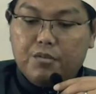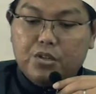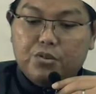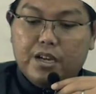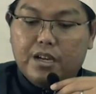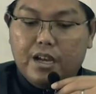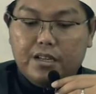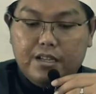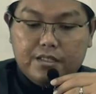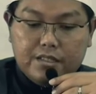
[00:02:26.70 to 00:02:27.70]
Kemudian juga
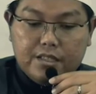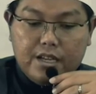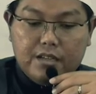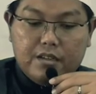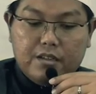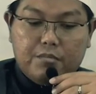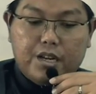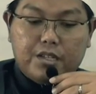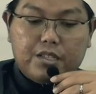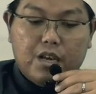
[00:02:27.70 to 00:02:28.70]
hadis tentang
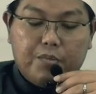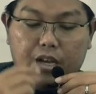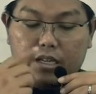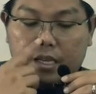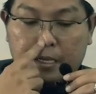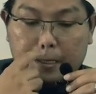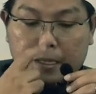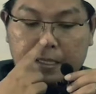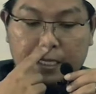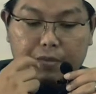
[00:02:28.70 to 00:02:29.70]
barang siapa
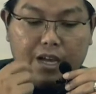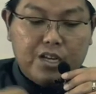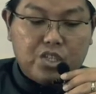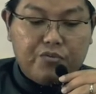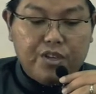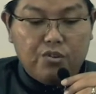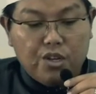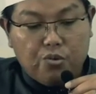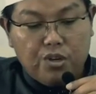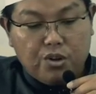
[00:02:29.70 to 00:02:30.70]
yang kata Nabi anna
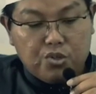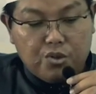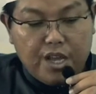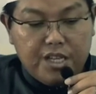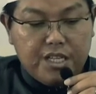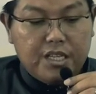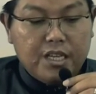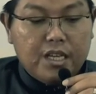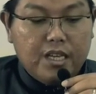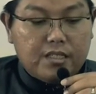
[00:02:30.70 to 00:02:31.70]
syafi'un likulli
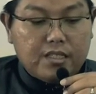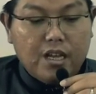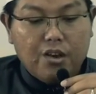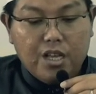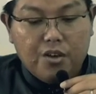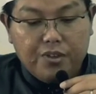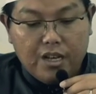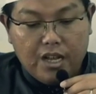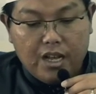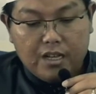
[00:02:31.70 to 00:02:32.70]
rajulaini ittakhaya
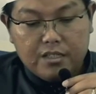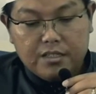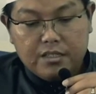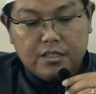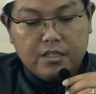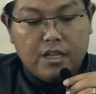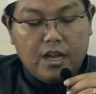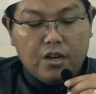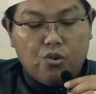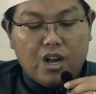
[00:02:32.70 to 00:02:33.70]
fillah.
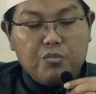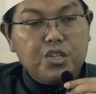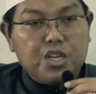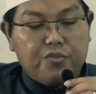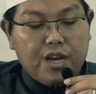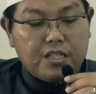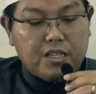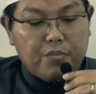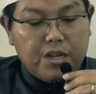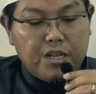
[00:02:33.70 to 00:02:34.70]
Aku akan beri
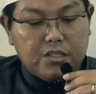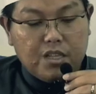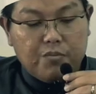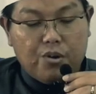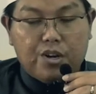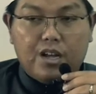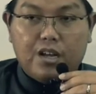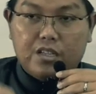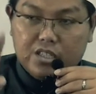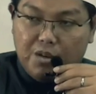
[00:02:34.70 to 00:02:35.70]
syafaat kepada setiap
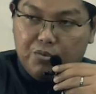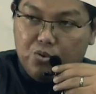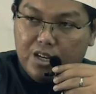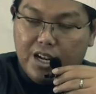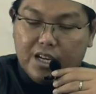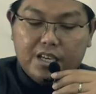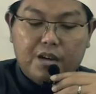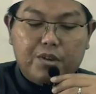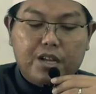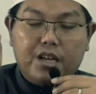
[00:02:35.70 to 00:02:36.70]
orang setiap dua
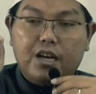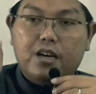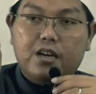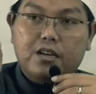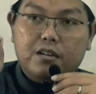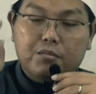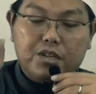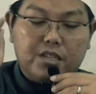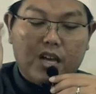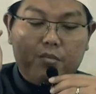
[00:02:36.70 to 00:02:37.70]
lelaki yang mereka
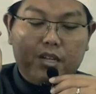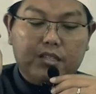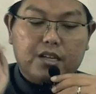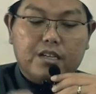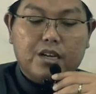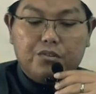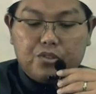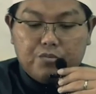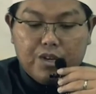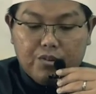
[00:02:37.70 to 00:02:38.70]
bersahabat karena
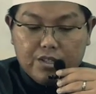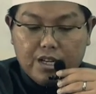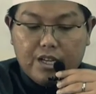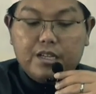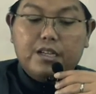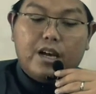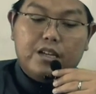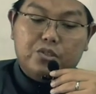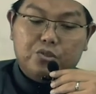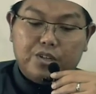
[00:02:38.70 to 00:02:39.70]
Allah Subhanahu wa taala.
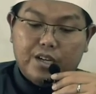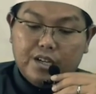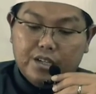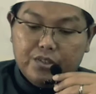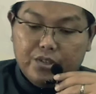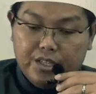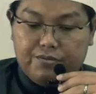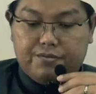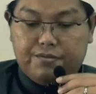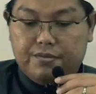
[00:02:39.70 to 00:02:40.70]
Hadisnya juga
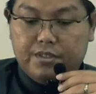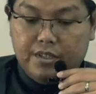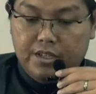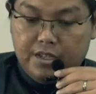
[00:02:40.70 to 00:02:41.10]
dhaif.